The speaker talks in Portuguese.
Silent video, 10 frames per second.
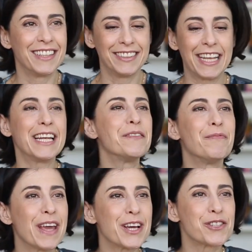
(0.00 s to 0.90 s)
dele
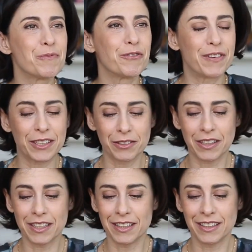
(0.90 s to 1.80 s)
mesmo, o fato
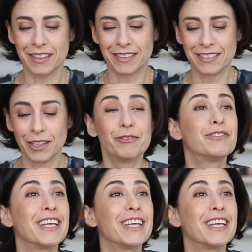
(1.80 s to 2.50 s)
dele não